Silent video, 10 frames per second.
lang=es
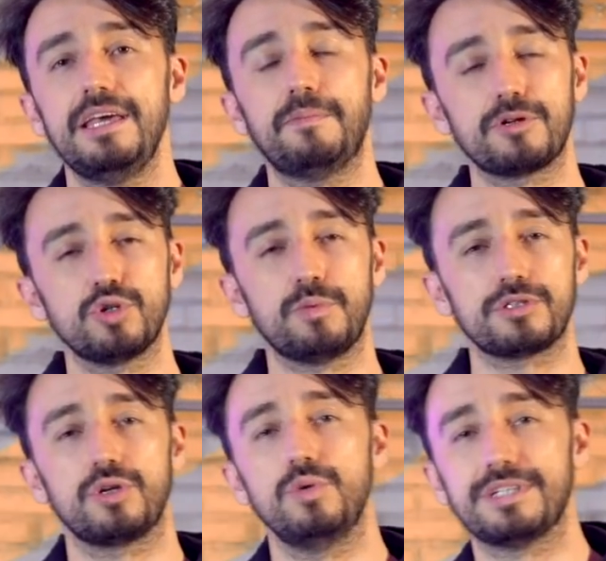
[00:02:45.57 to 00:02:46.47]
Y por
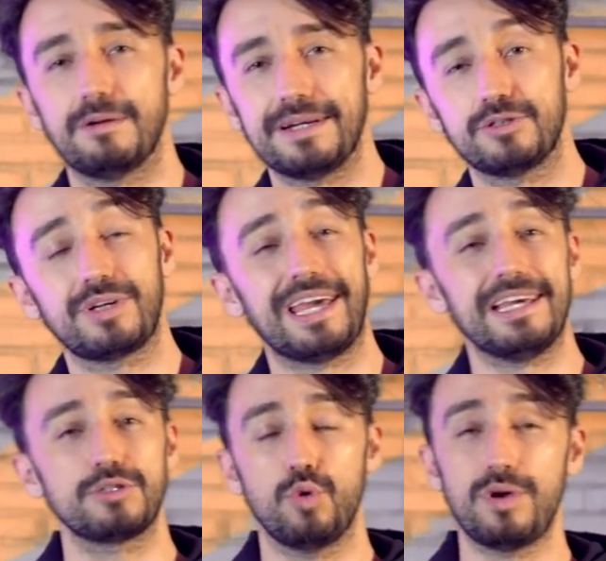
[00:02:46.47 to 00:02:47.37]
supuesto Luis Alberto,
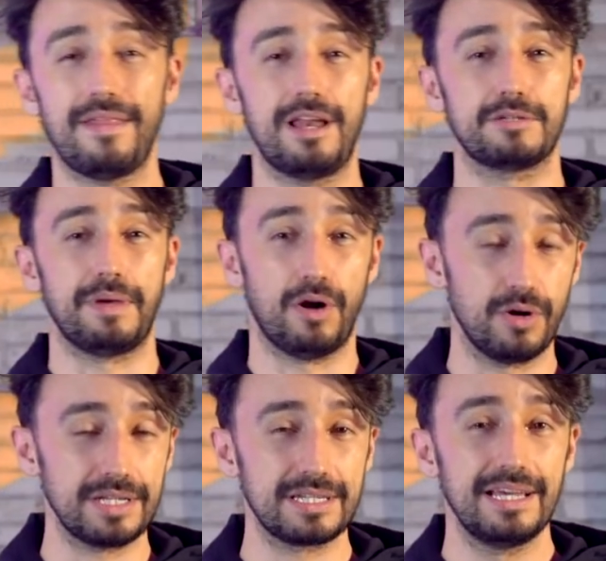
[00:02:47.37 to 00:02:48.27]
que es una de las
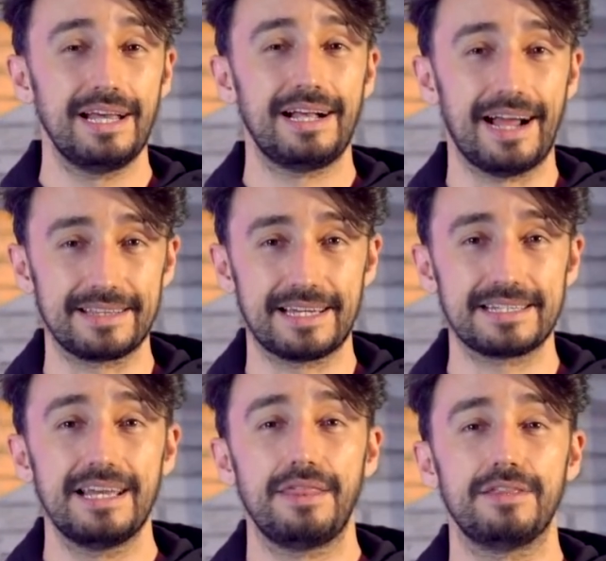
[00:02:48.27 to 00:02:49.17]
mejores
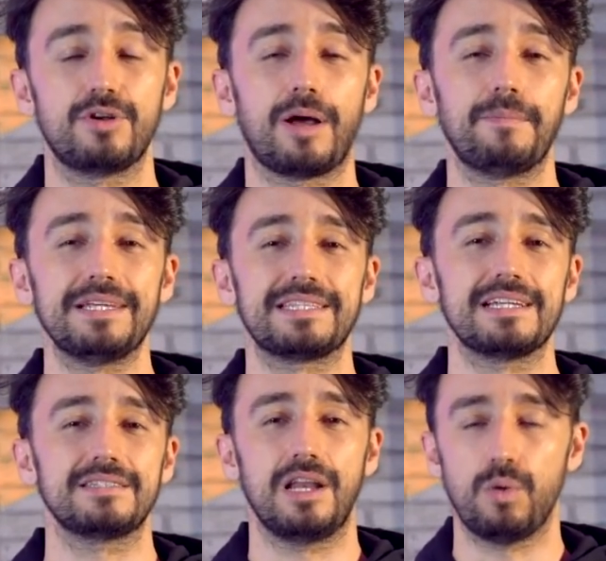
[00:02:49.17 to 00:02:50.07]
cartas
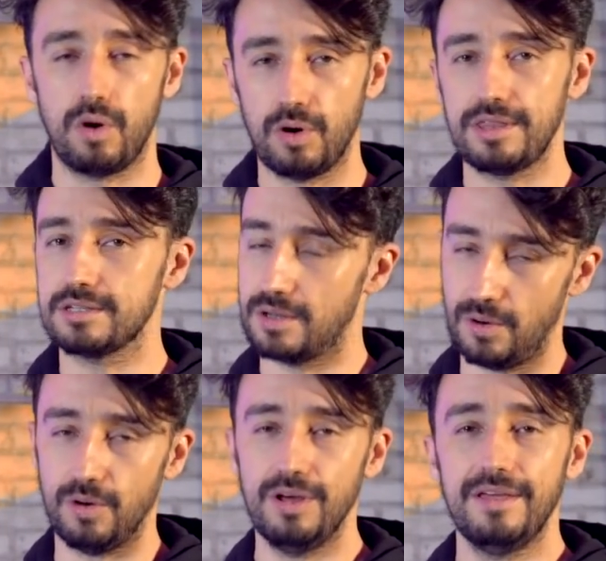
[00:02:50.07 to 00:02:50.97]
centrocampistas del juego y desde
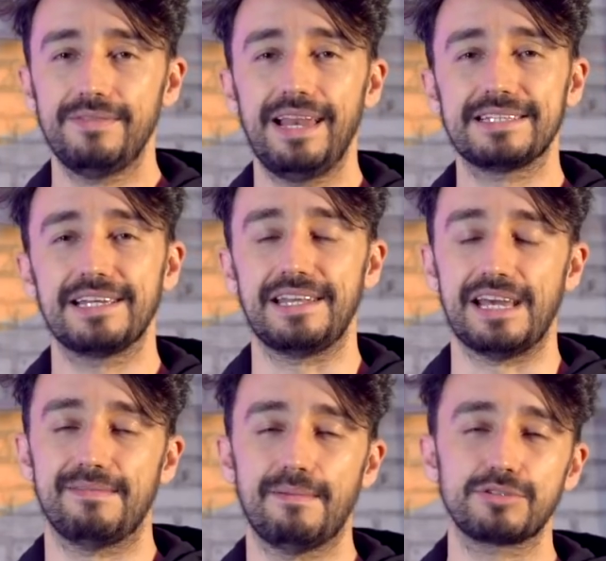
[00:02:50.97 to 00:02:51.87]
luego de la
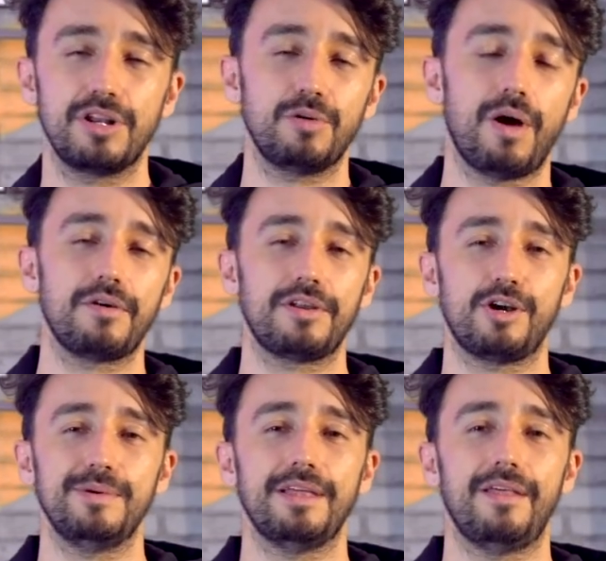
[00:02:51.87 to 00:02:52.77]
serie. Vamos con el jugador
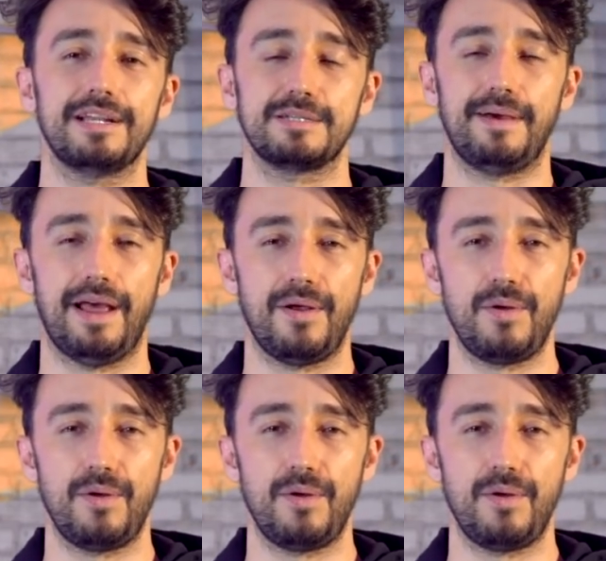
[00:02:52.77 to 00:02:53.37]
recomendado de la semana.